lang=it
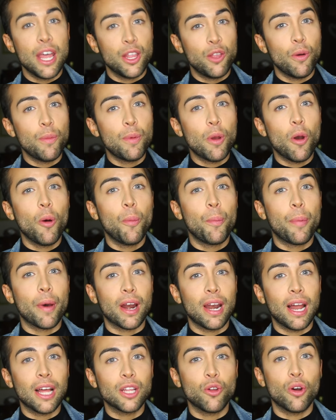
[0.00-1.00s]
e dove abbiamo
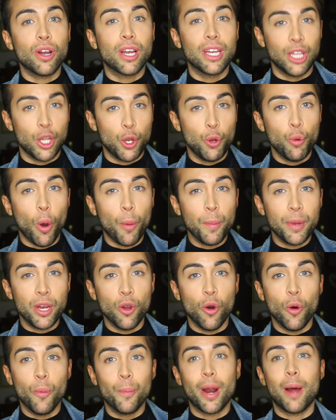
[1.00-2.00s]
parlato anche degli
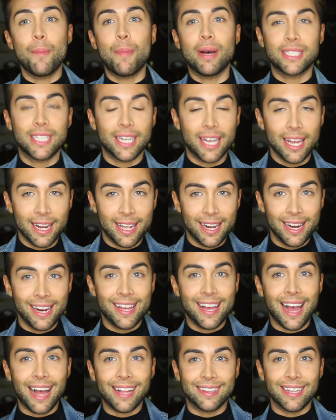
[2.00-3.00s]
uomini ombra, basta che
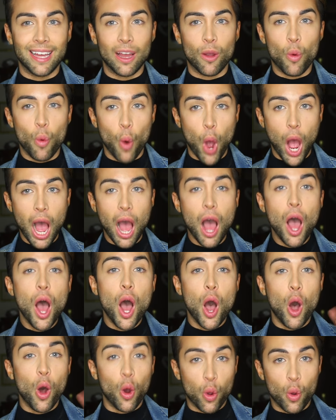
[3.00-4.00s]
cliccate
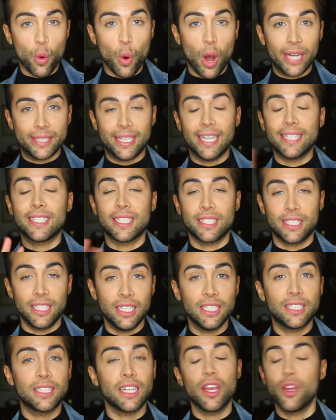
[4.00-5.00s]
qua o qua, destra o
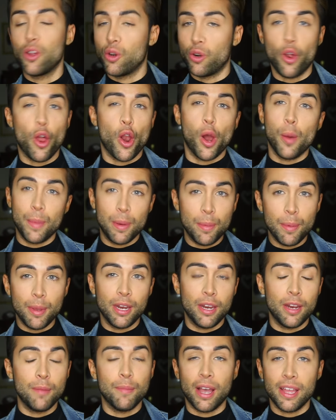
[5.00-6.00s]
sinistra, io non ne ho la mia
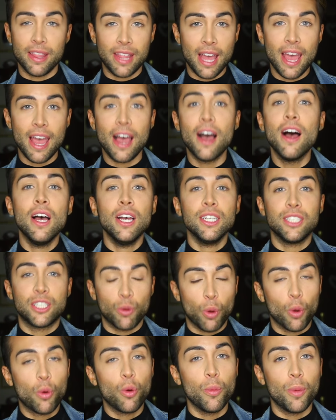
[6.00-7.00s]
minima idea,
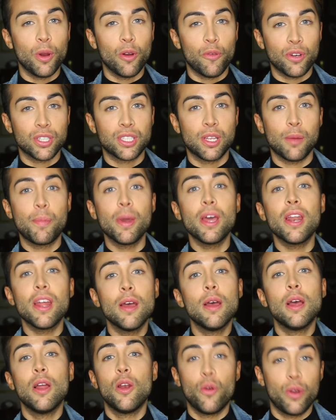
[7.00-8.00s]
se qualcuno me lo fa
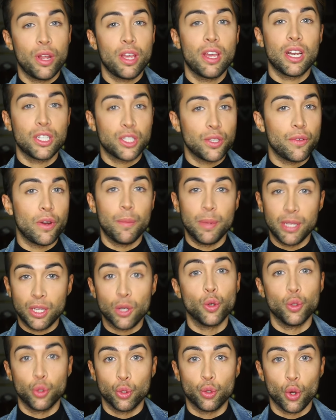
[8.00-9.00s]
sapere lo ringrazio
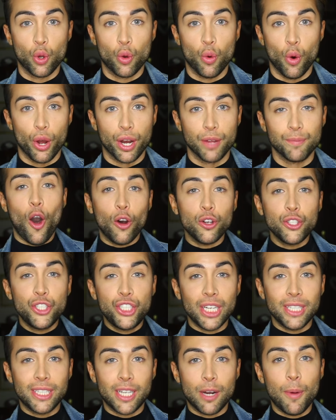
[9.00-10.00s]
veramente con tutto il cuore.
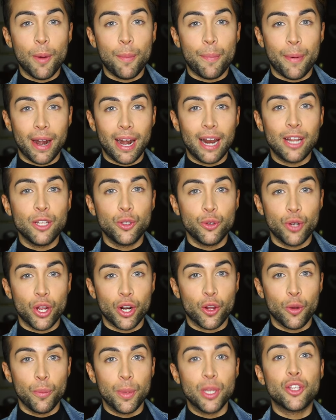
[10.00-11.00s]
Oggi andremo a parlare di un
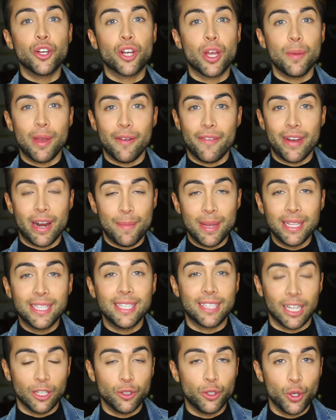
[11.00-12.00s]
argomento che mi ha
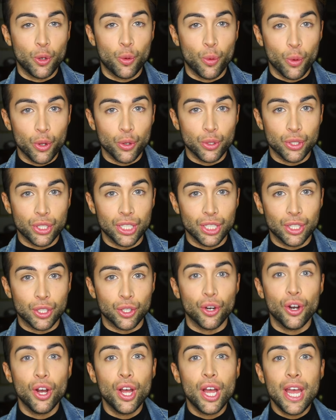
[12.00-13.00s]
veramente tanto
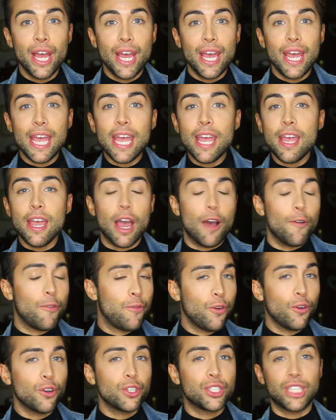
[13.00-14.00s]
incuriosito e
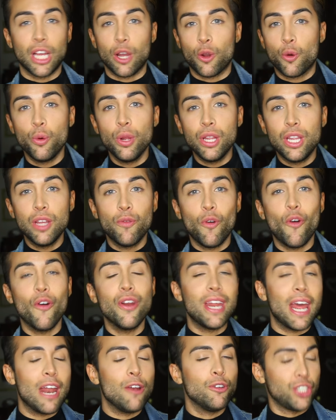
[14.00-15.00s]
forse alcuni di
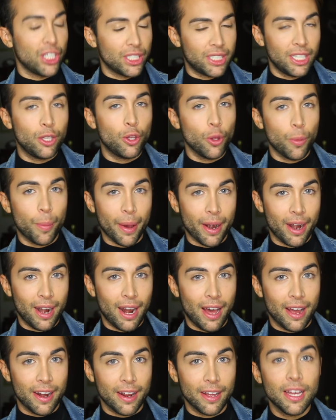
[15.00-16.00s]
voi ne hanno già sentito
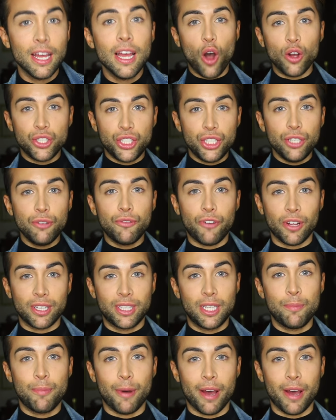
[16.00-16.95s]
parlare. Oggi infatti